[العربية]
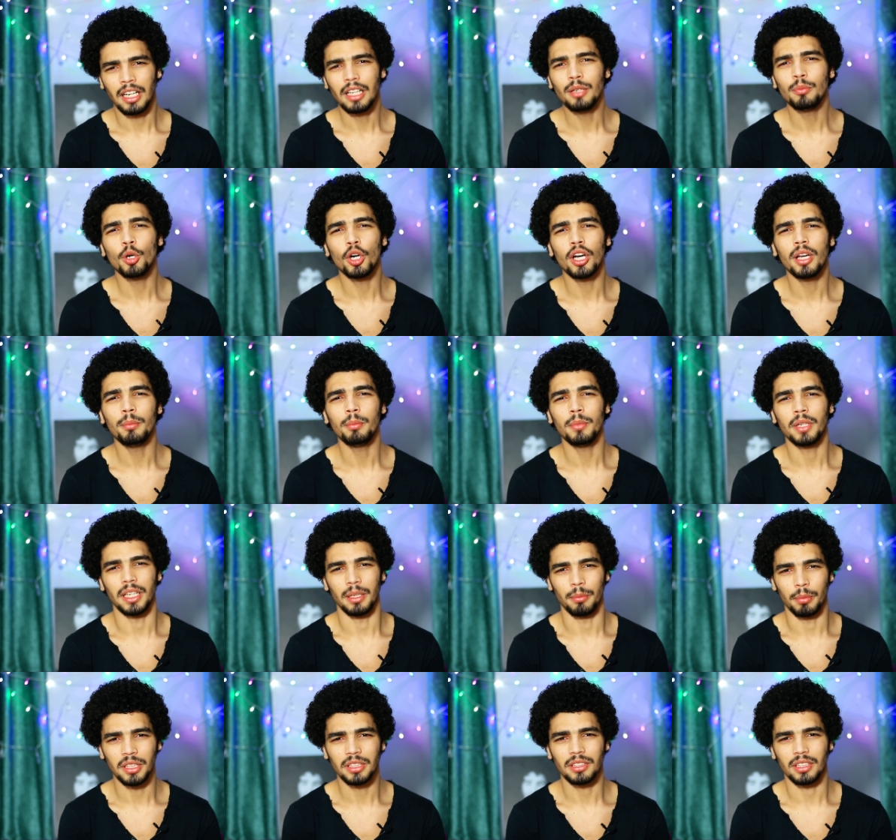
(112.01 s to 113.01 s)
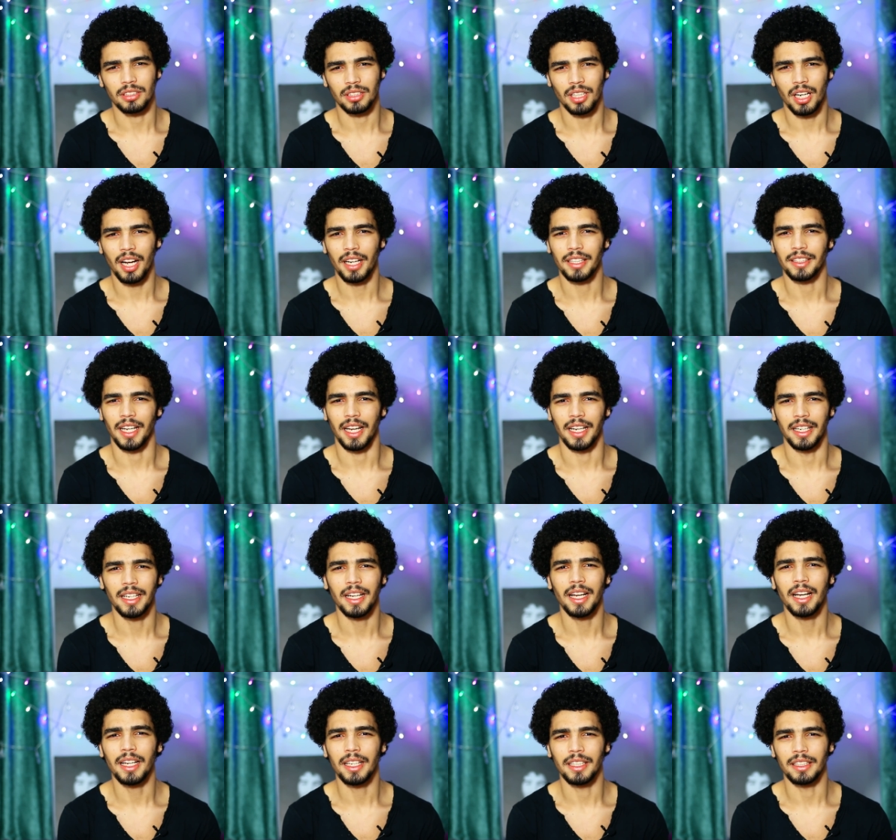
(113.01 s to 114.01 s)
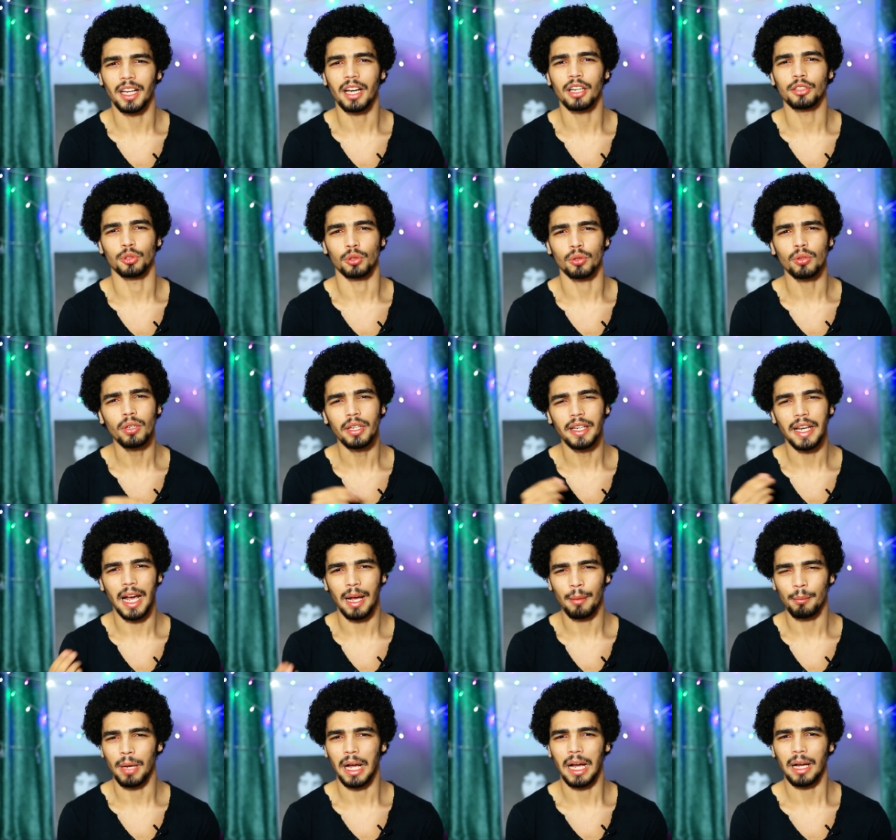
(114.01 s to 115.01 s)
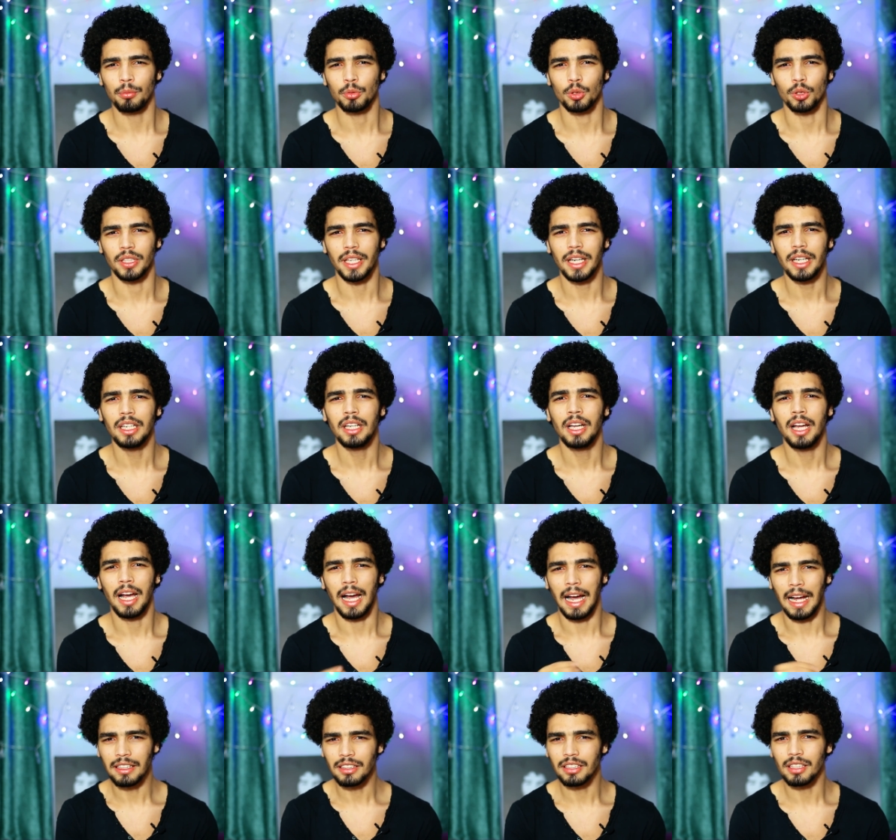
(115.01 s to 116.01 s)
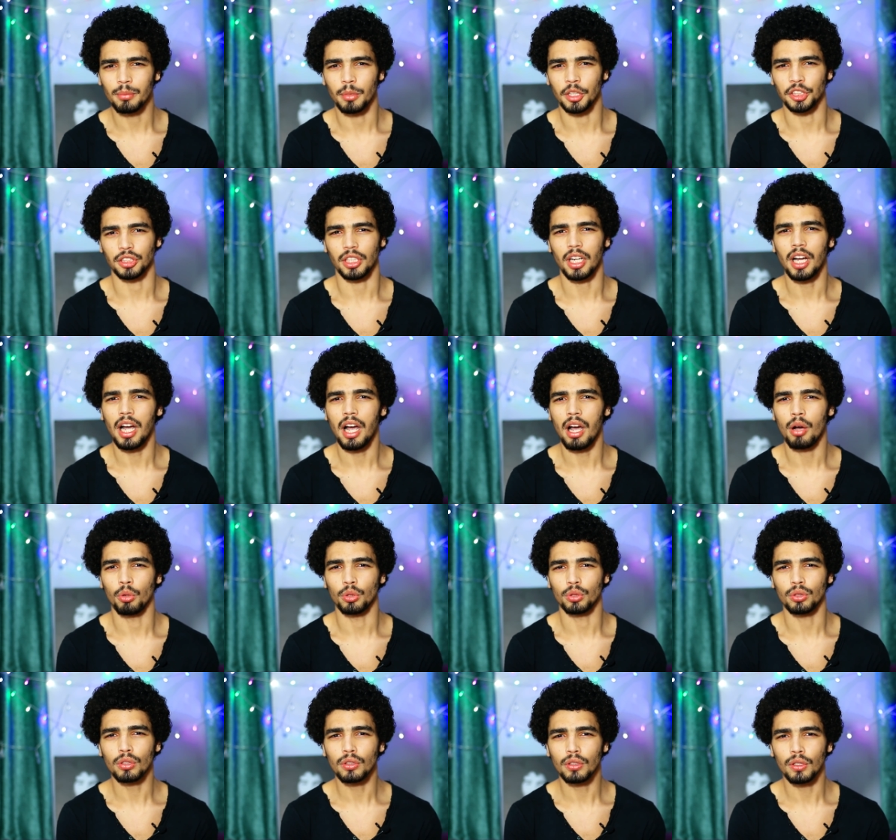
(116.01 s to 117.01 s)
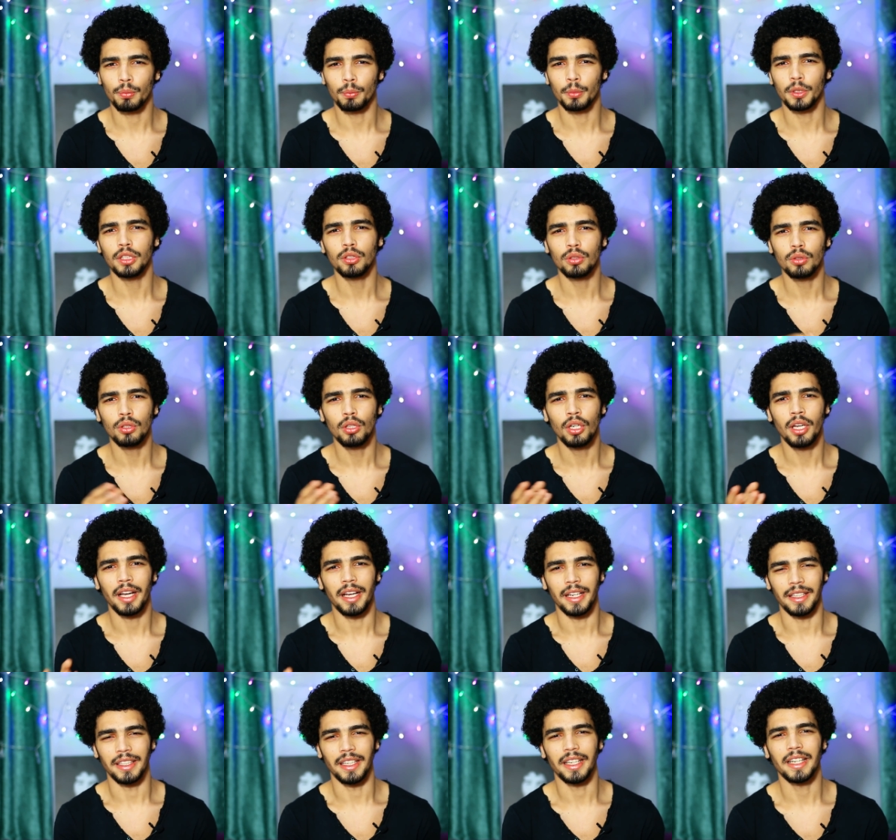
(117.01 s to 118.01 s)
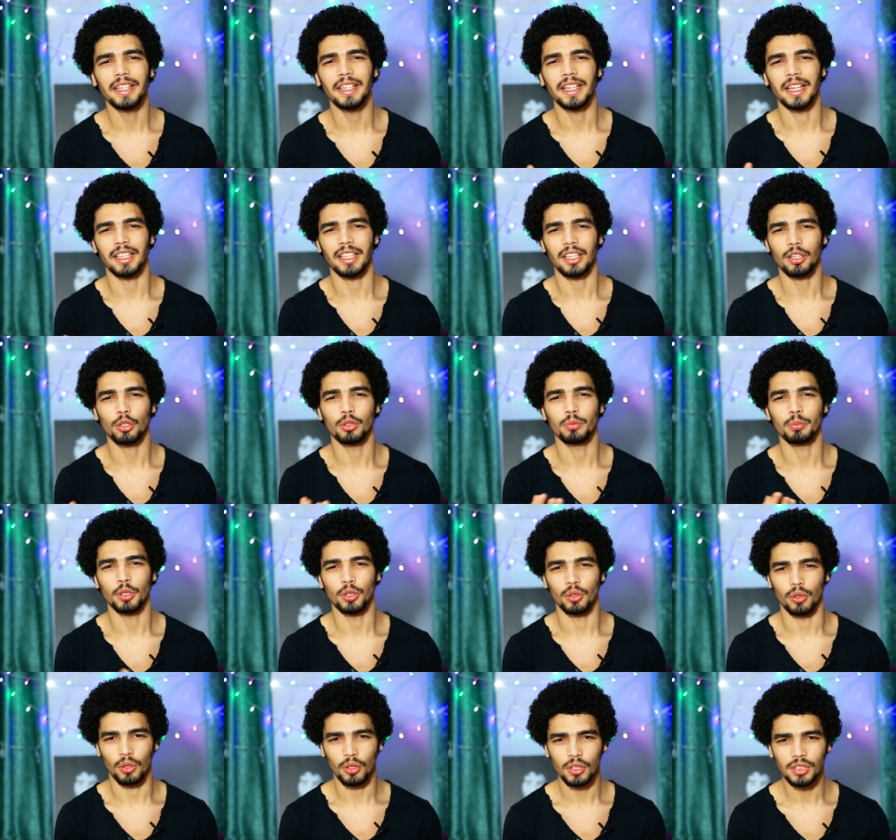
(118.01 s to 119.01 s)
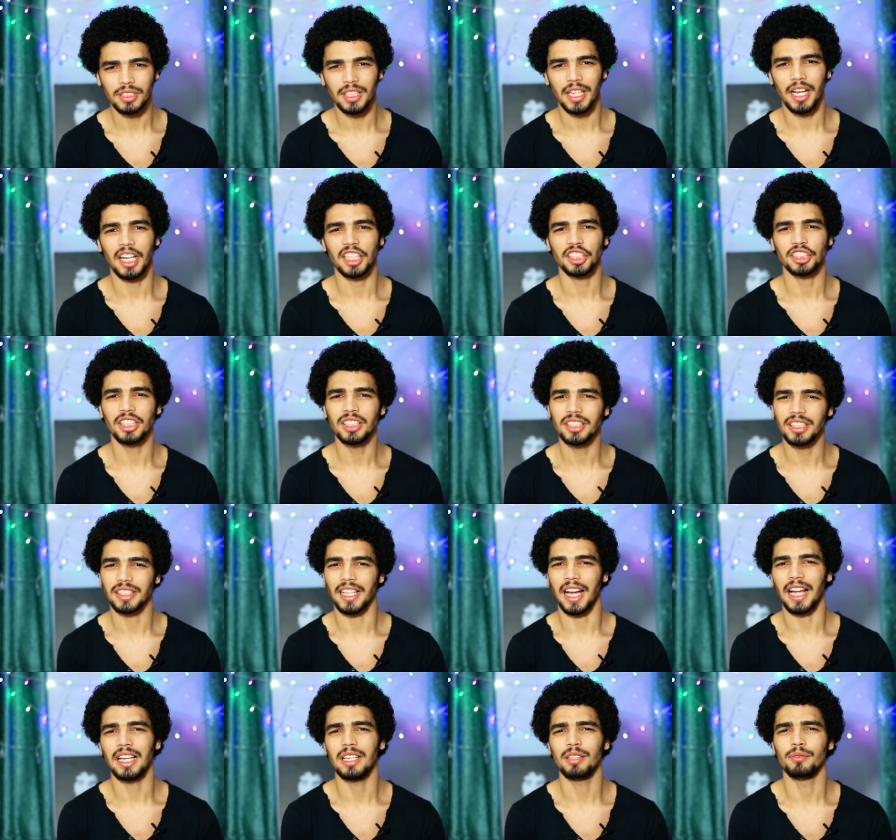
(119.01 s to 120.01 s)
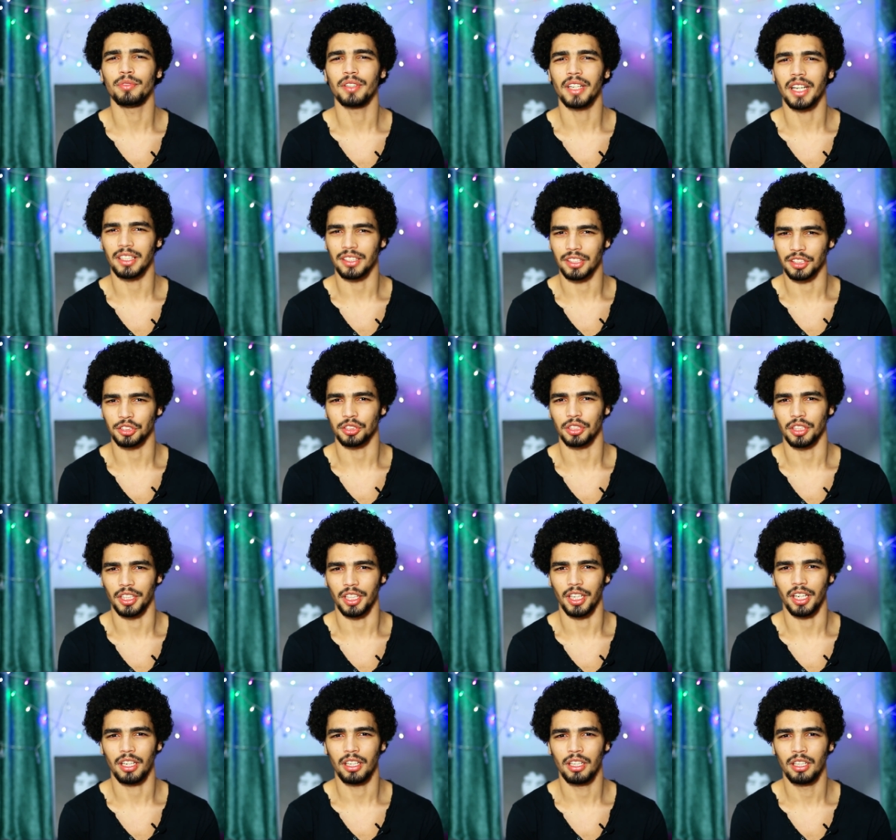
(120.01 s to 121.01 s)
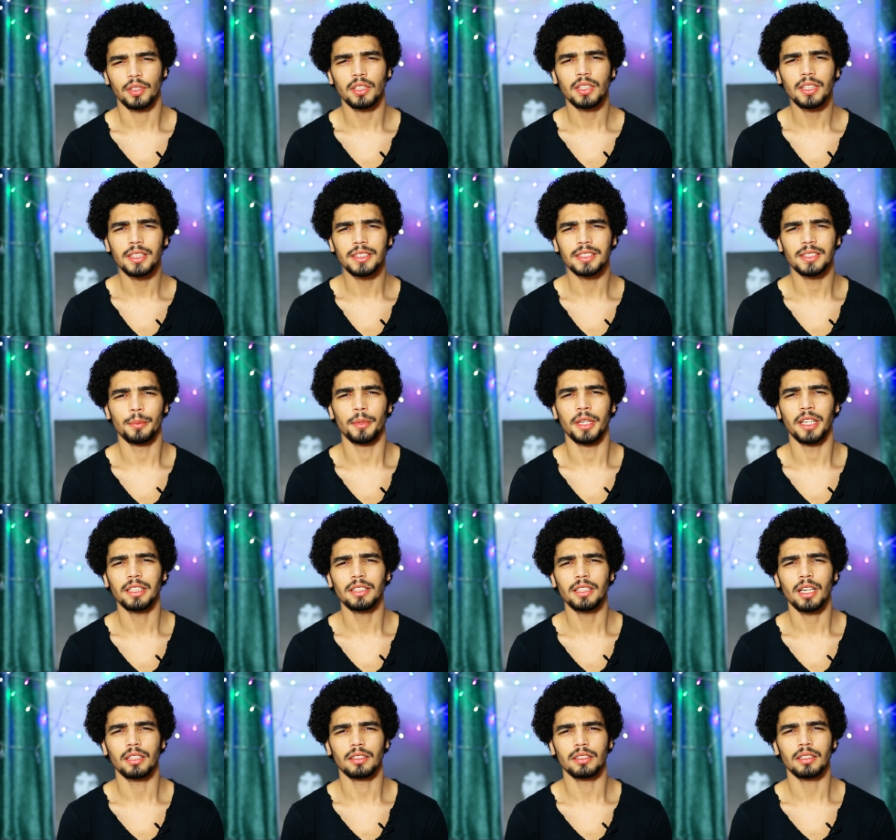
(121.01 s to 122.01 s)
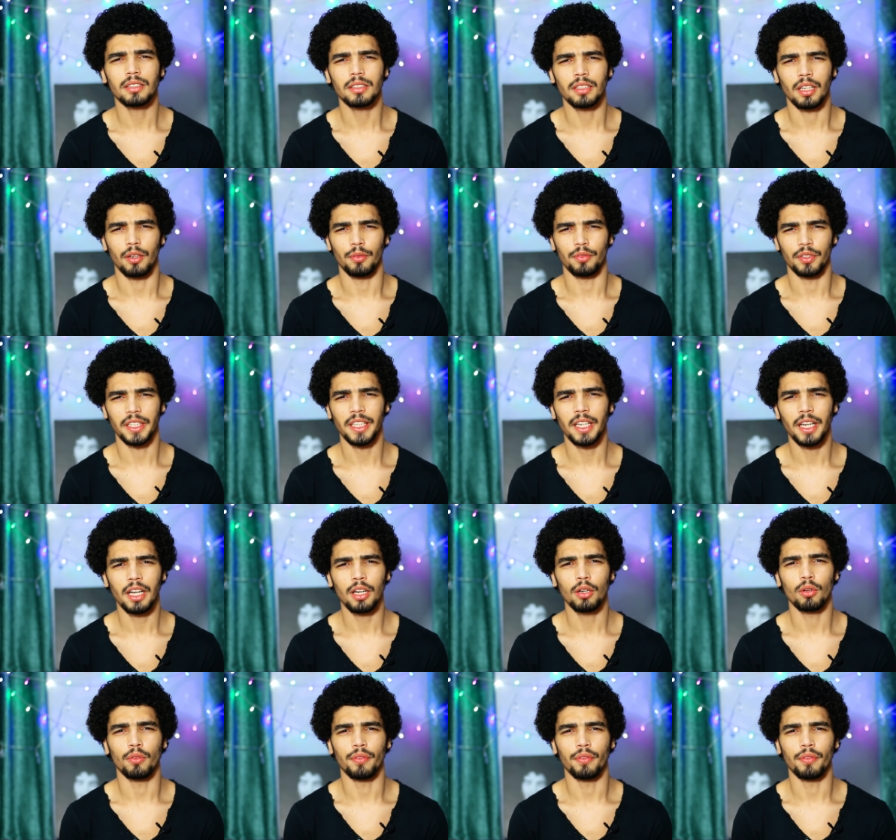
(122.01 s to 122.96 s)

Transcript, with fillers: المهم البنت اقترحت عليها انها تروح لعم عبده ده عند المشرحة وتطلب منه ان هي تاخد منه جثة عشان تتعلم فيها التشريح فضلت زميلتها تقنع فيها